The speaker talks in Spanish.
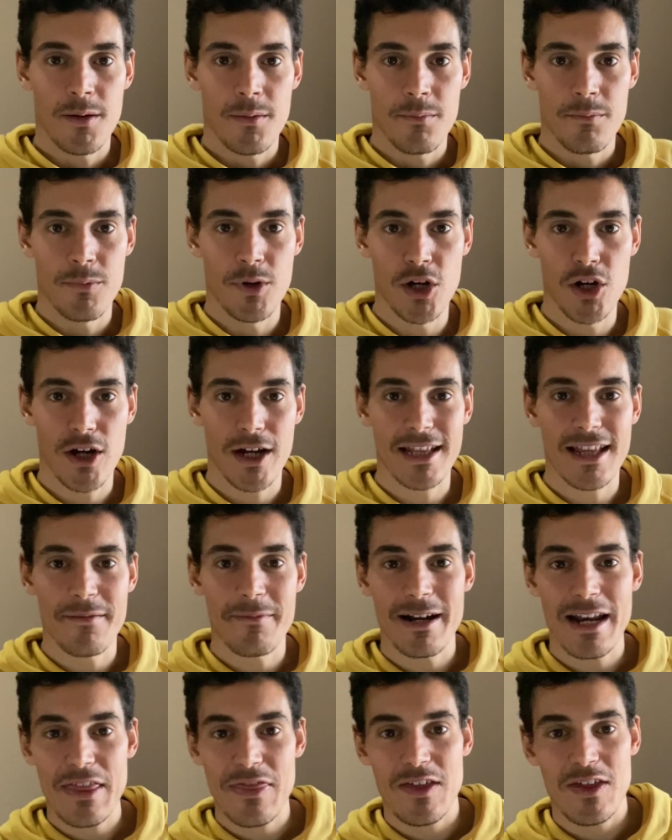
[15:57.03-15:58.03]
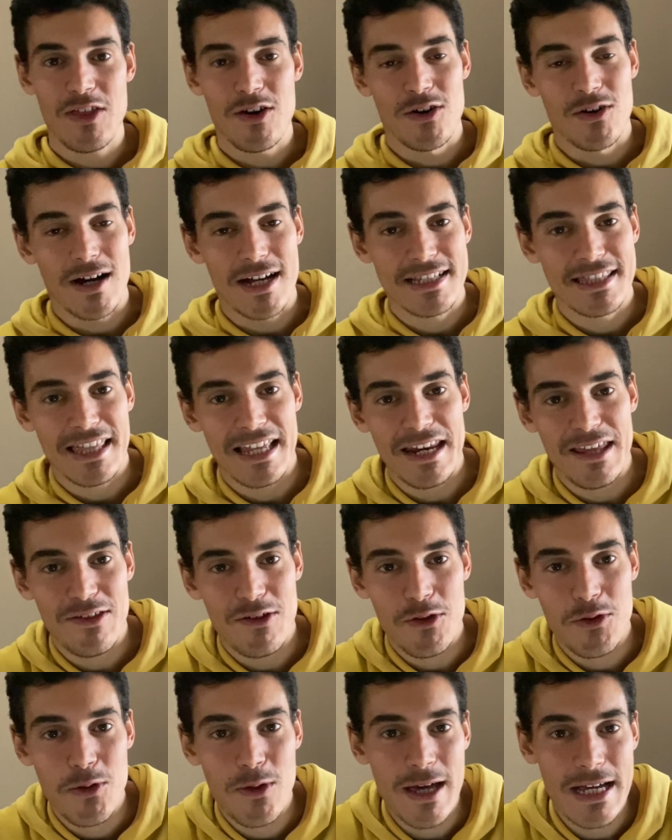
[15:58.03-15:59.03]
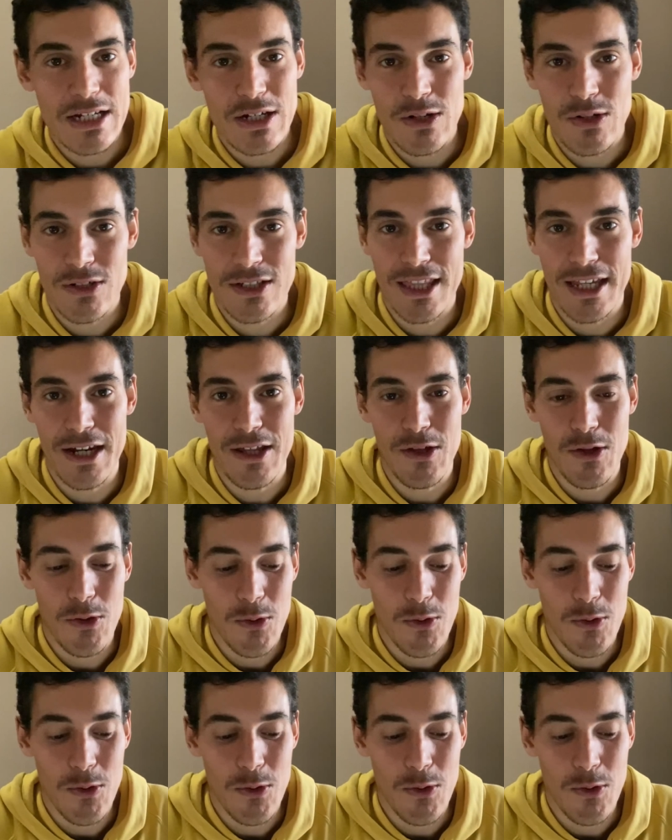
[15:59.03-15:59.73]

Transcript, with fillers: Bueno, ¿qué te ha parecido? ¿Has tenido dudas o no has tenido